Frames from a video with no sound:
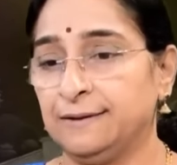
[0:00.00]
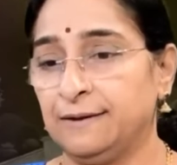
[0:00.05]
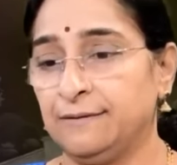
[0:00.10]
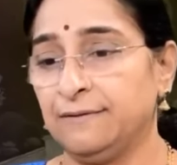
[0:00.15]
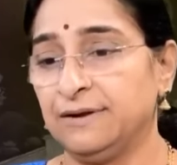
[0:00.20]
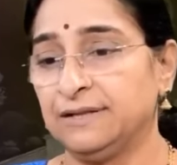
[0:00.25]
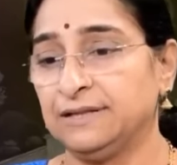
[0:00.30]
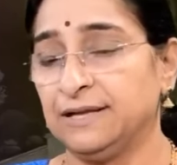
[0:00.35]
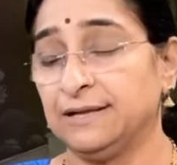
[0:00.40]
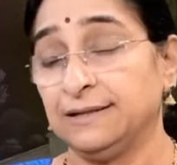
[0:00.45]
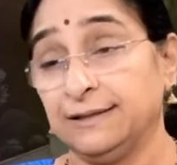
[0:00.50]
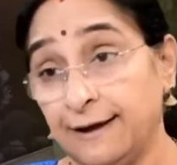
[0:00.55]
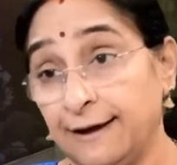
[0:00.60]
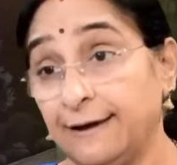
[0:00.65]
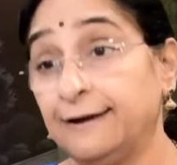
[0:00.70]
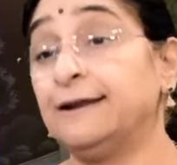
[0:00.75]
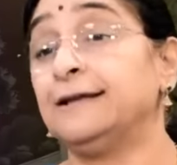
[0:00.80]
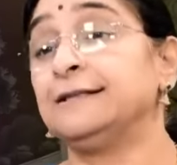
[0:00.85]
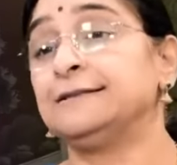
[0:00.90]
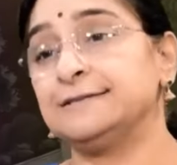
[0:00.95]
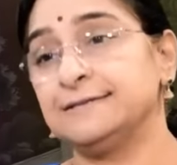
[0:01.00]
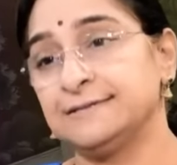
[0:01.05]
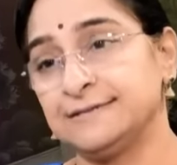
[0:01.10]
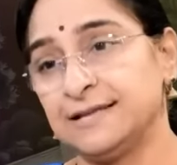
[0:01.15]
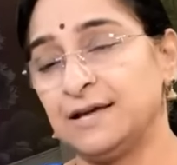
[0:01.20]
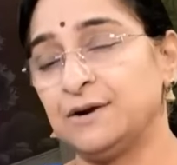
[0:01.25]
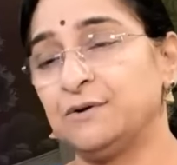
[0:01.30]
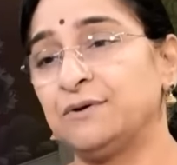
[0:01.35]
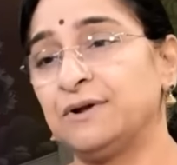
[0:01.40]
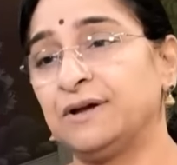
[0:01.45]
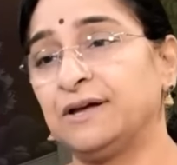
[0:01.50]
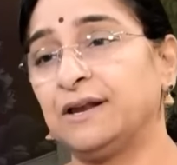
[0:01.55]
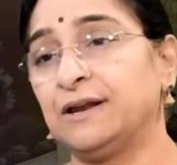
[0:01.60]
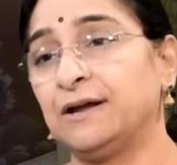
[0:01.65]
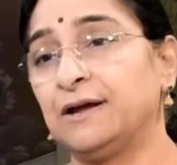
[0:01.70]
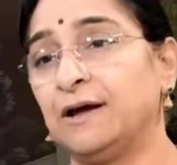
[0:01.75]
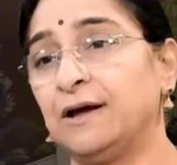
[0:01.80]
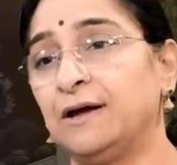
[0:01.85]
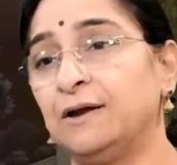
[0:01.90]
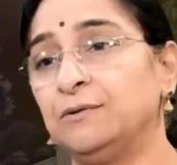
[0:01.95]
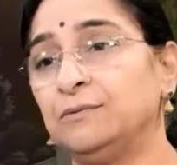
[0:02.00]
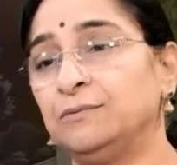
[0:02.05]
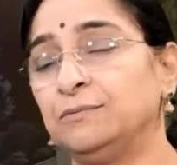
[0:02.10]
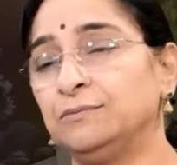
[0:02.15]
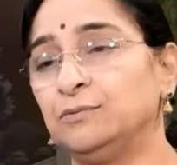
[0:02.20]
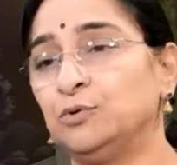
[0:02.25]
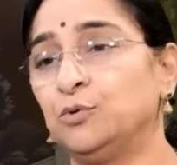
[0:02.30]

తర్వాత దానాలు చేస్తారు రకరకాలు